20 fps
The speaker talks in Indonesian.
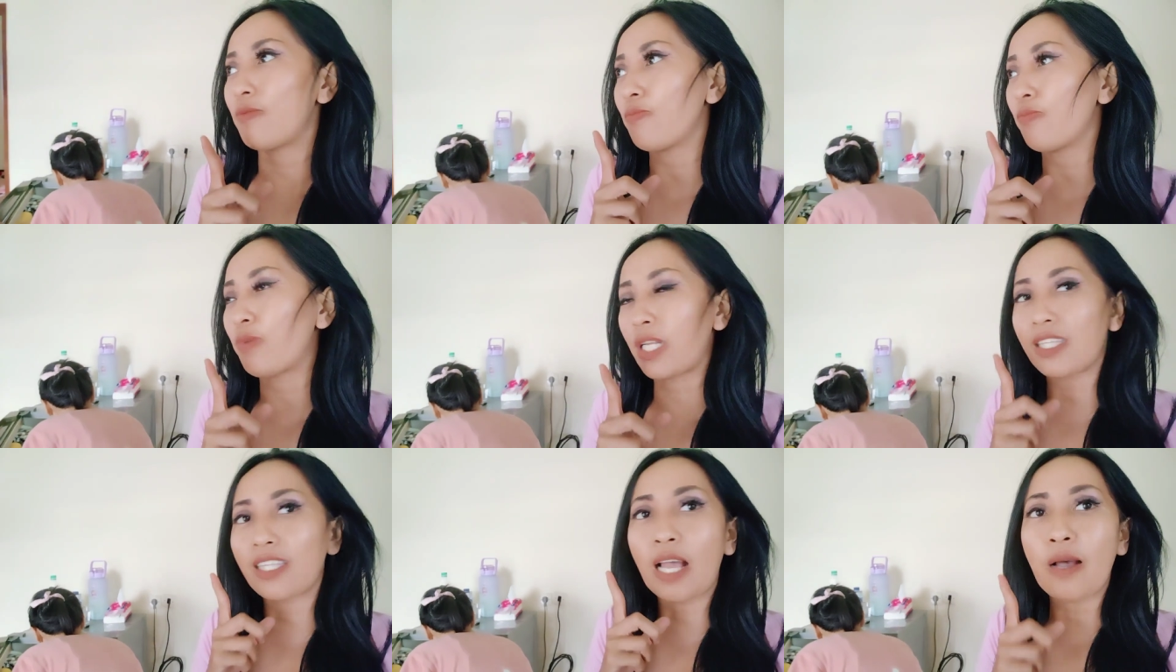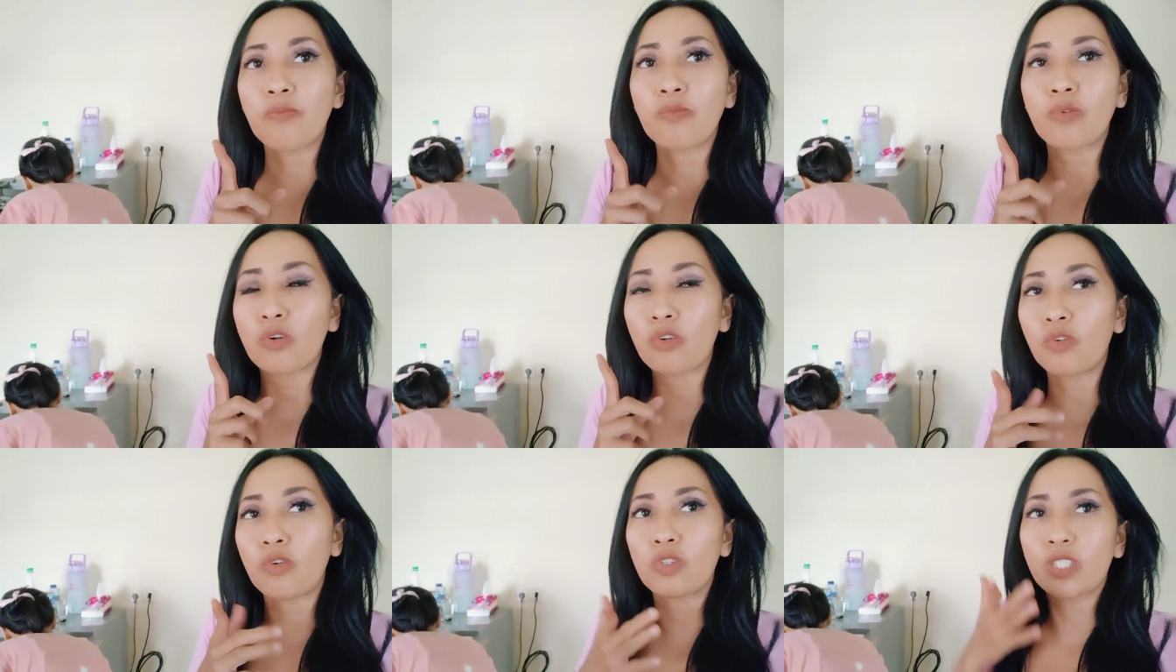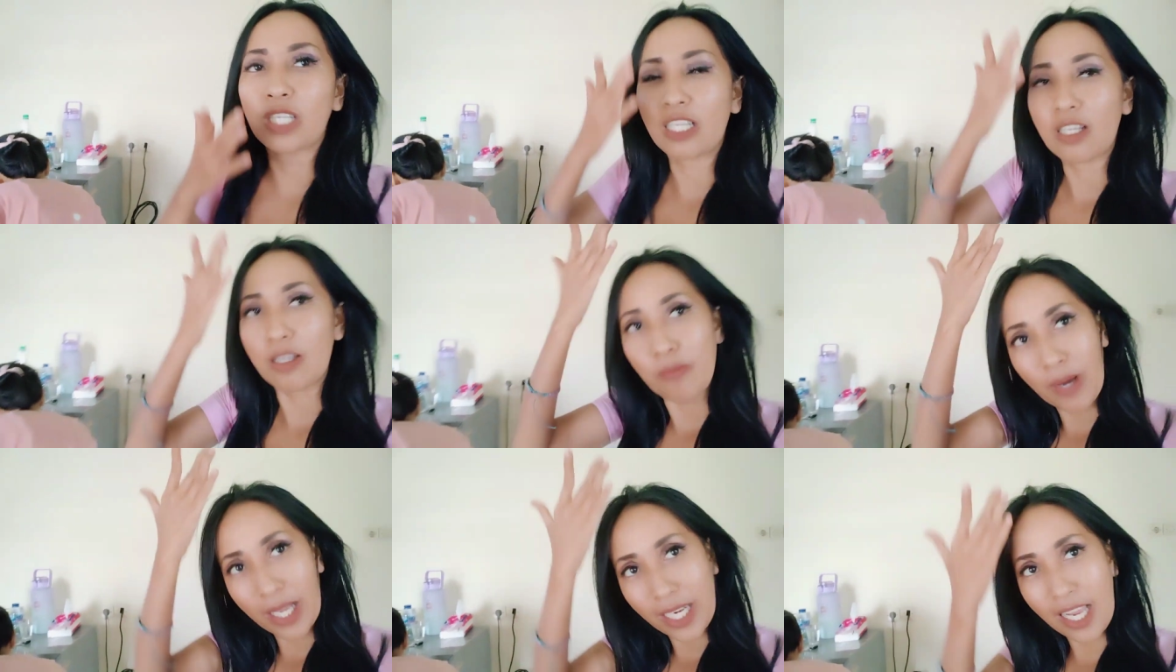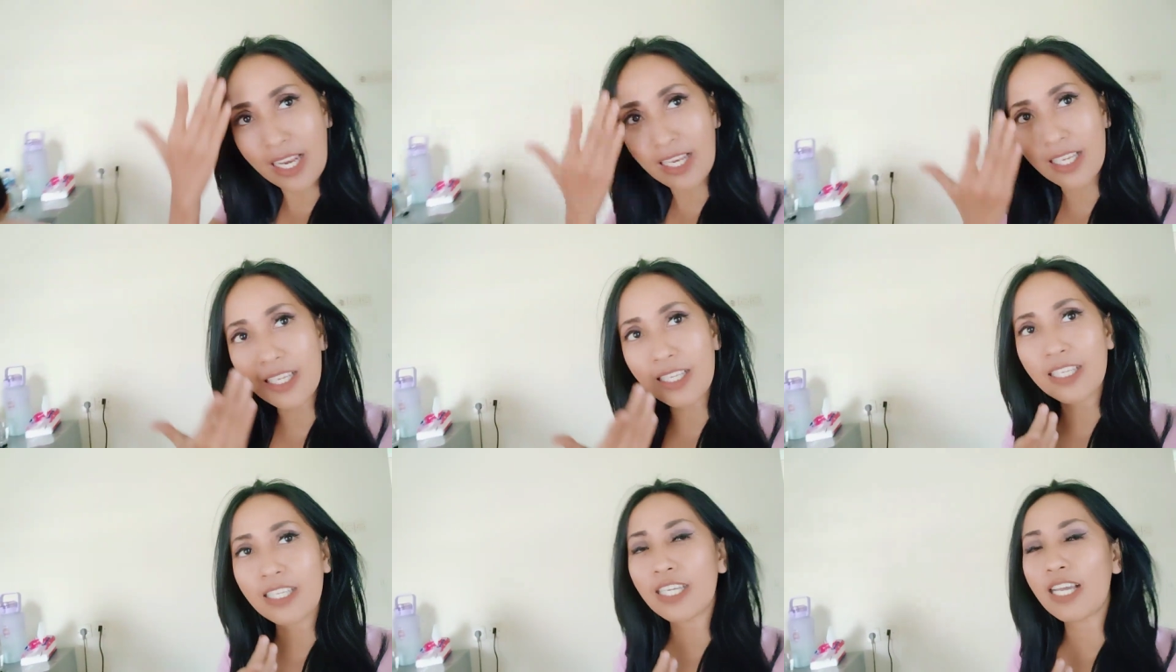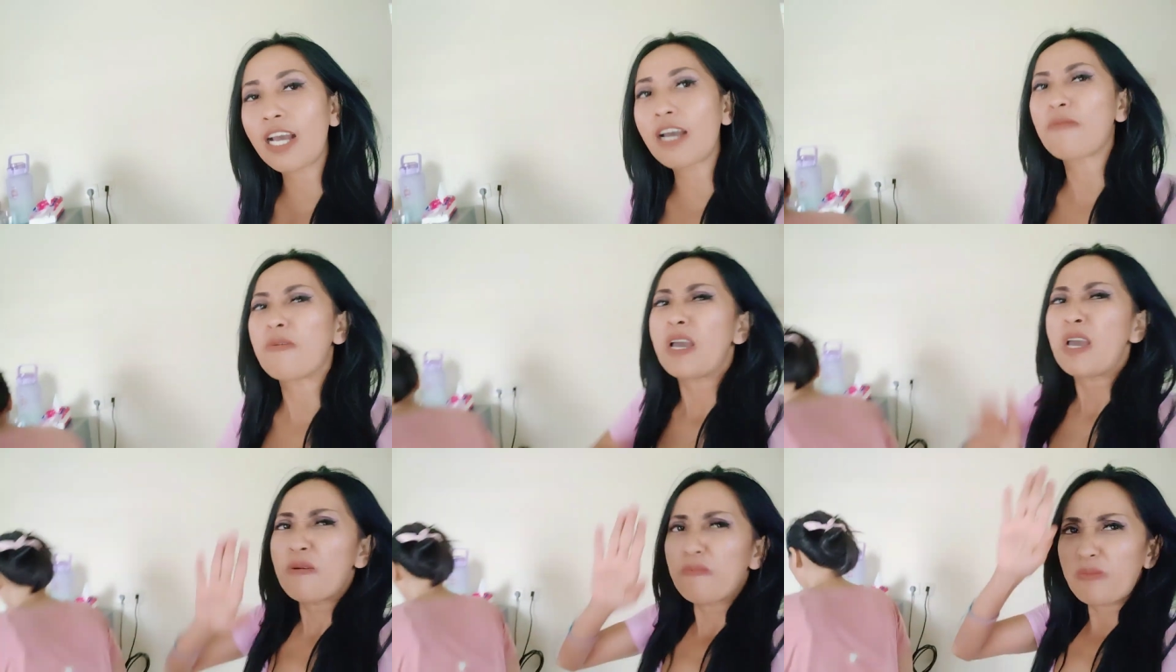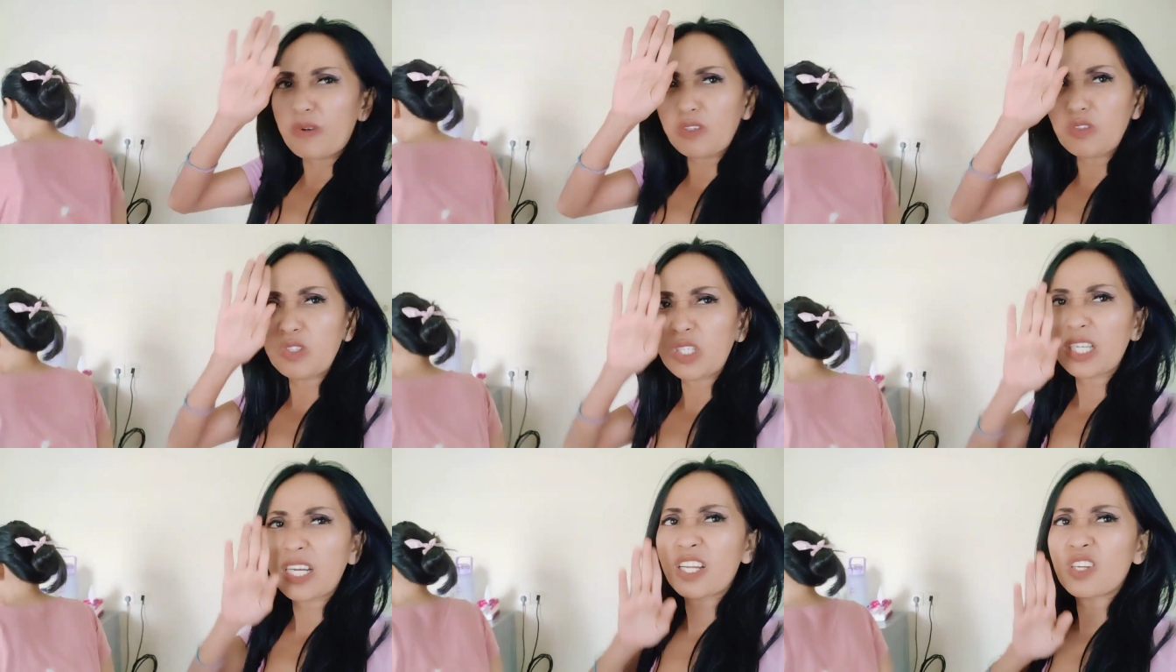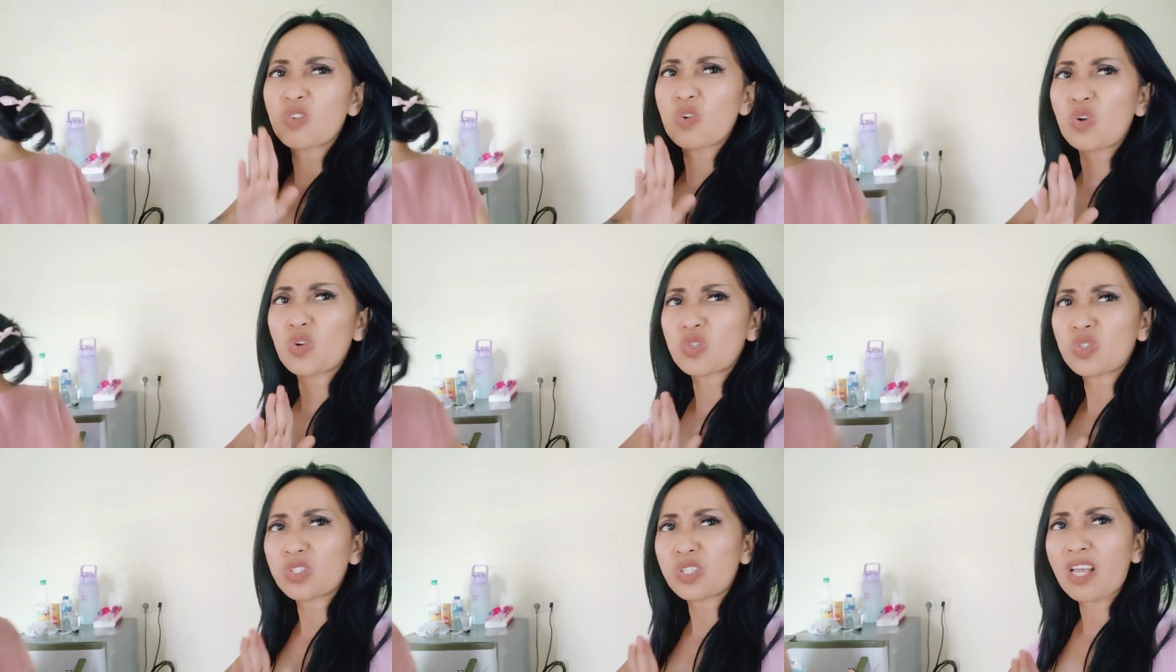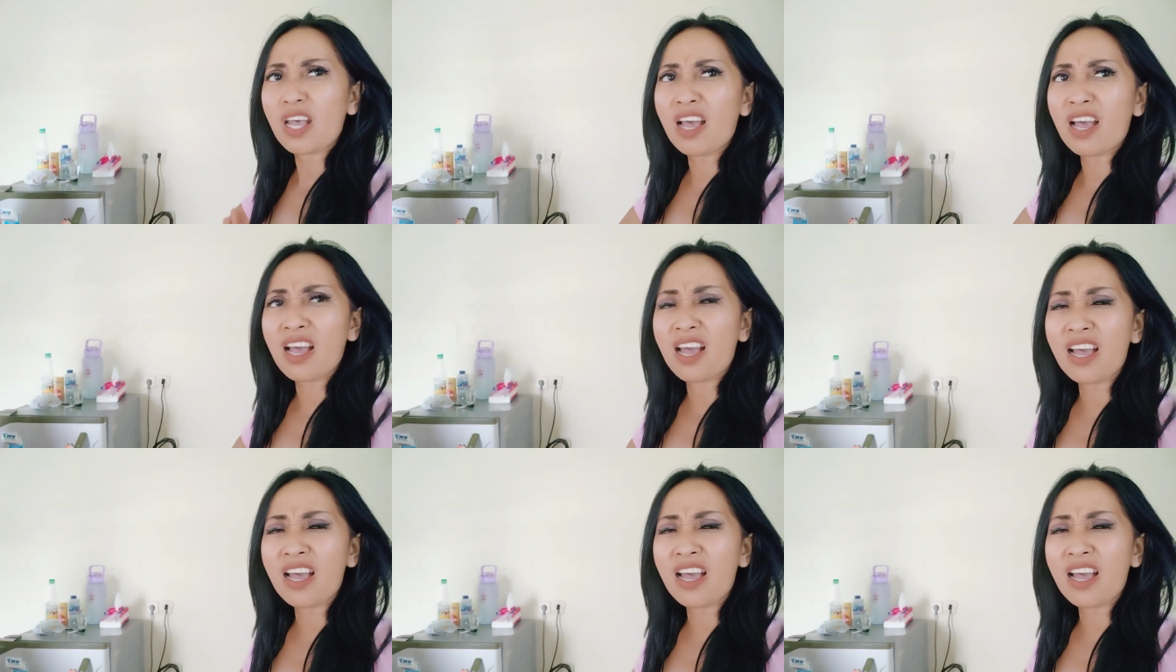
bertabur dosa di badan ini ya penuh dengan dosa